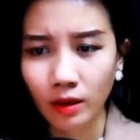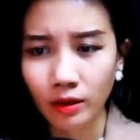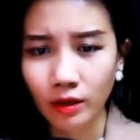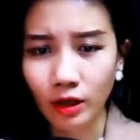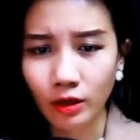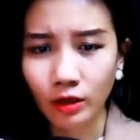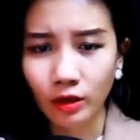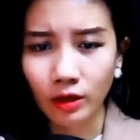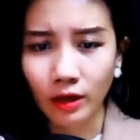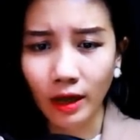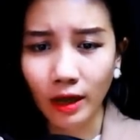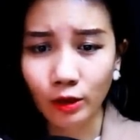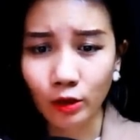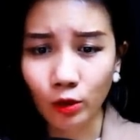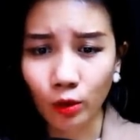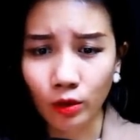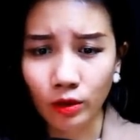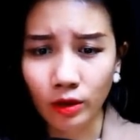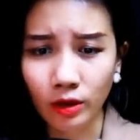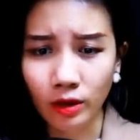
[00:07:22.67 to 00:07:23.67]
Đến nước này
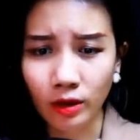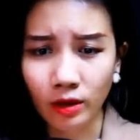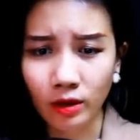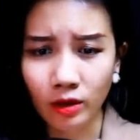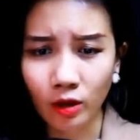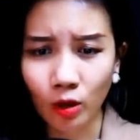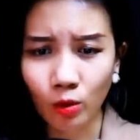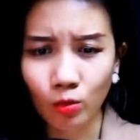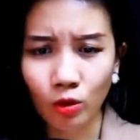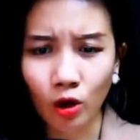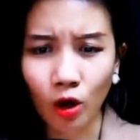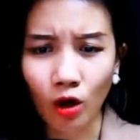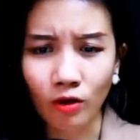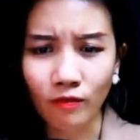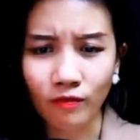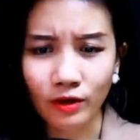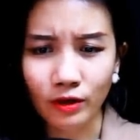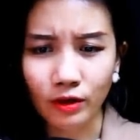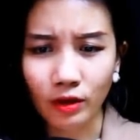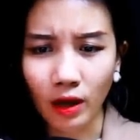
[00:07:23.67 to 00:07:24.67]
rồi thì không
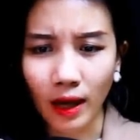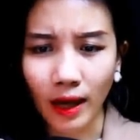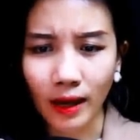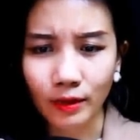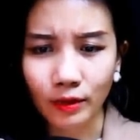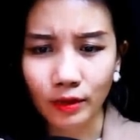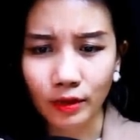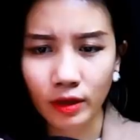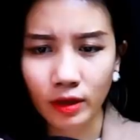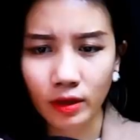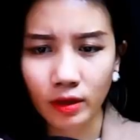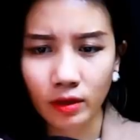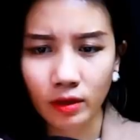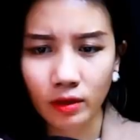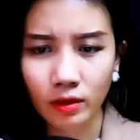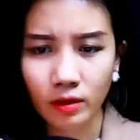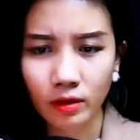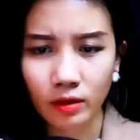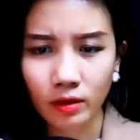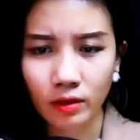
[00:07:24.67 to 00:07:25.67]
còn phải sợ ai nữa
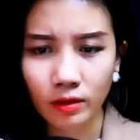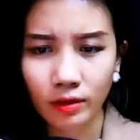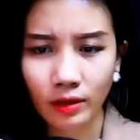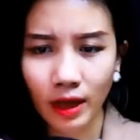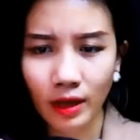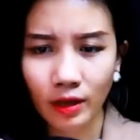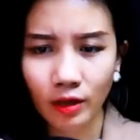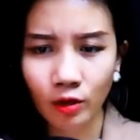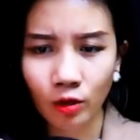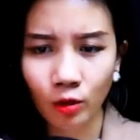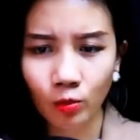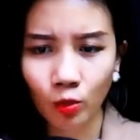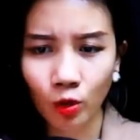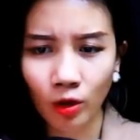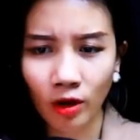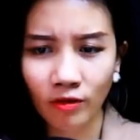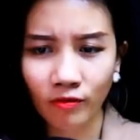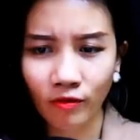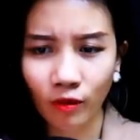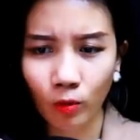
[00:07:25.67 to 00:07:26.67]
Đã đến lúc tôi
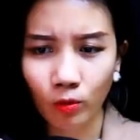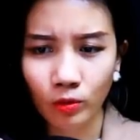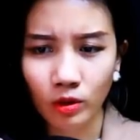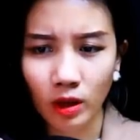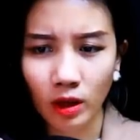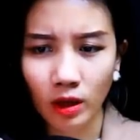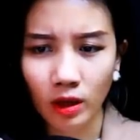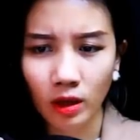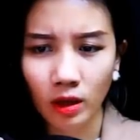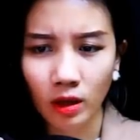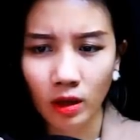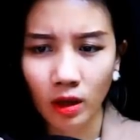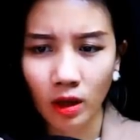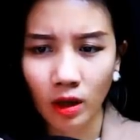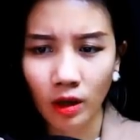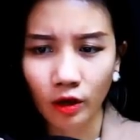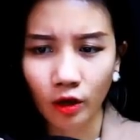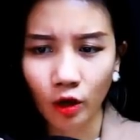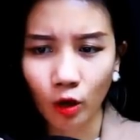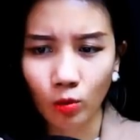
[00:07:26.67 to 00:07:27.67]
nên vùng dậy
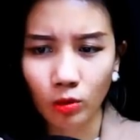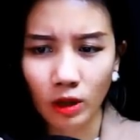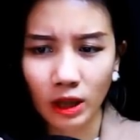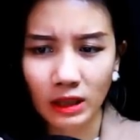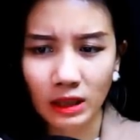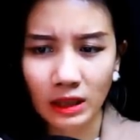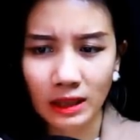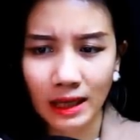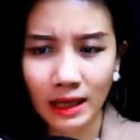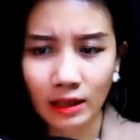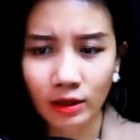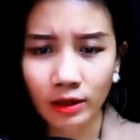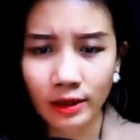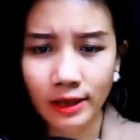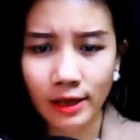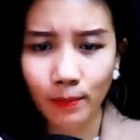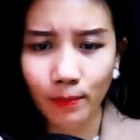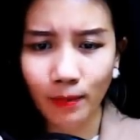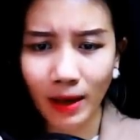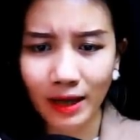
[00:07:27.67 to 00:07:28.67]
Không để người khác ức
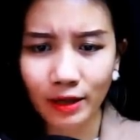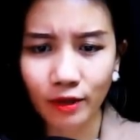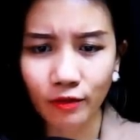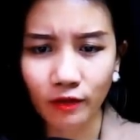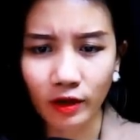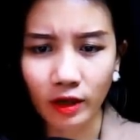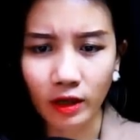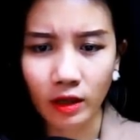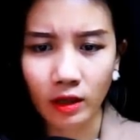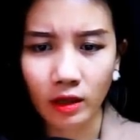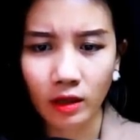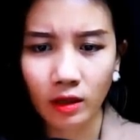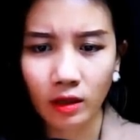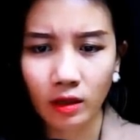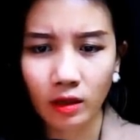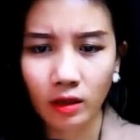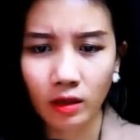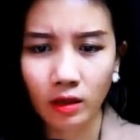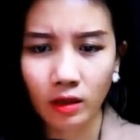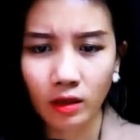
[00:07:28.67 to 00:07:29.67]
hiếp má như vậy
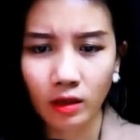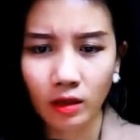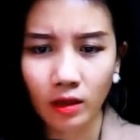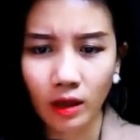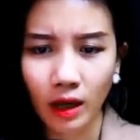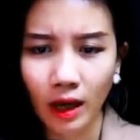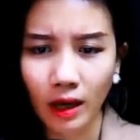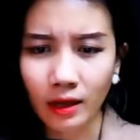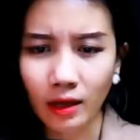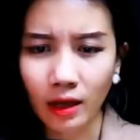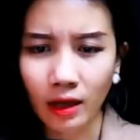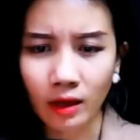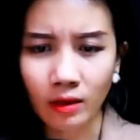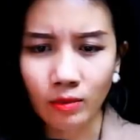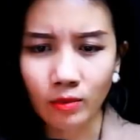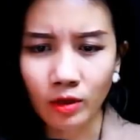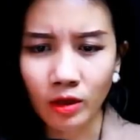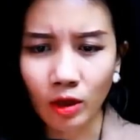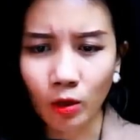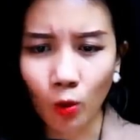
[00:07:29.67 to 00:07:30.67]
Hắn đã
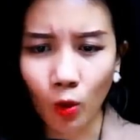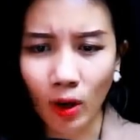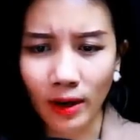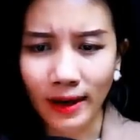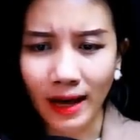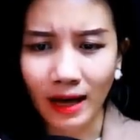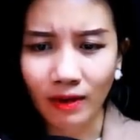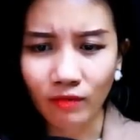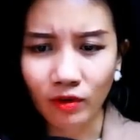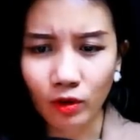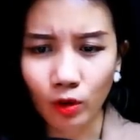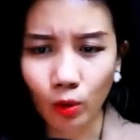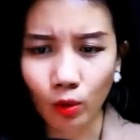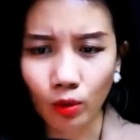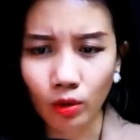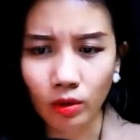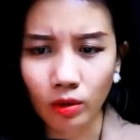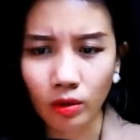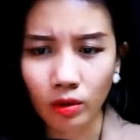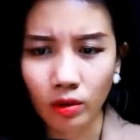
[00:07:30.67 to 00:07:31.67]
rất quá đáng với
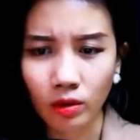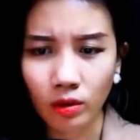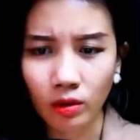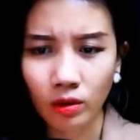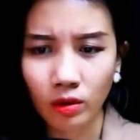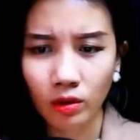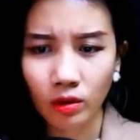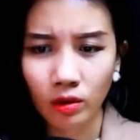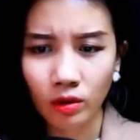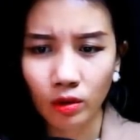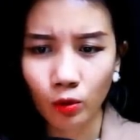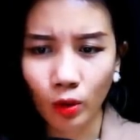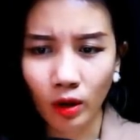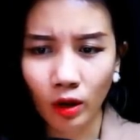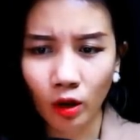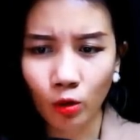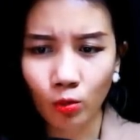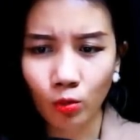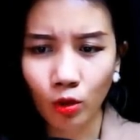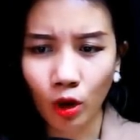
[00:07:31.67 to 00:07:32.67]
tôi Tôi đã
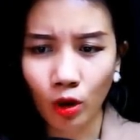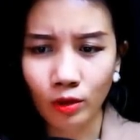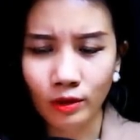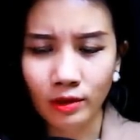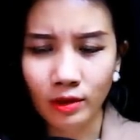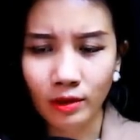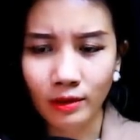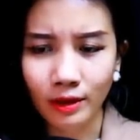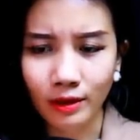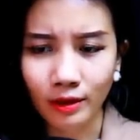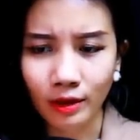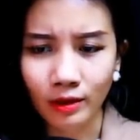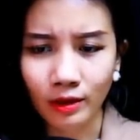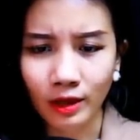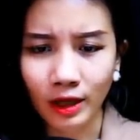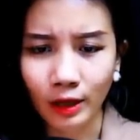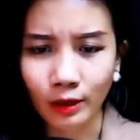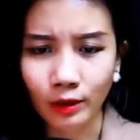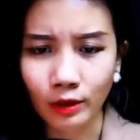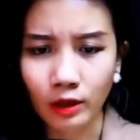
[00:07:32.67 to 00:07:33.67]
không còn sức để nhẫn
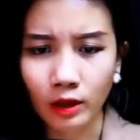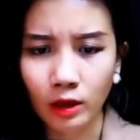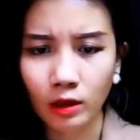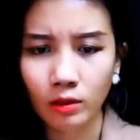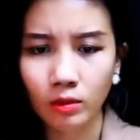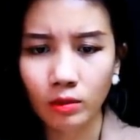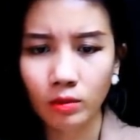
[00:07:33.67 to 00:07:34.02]
nhìn nữa.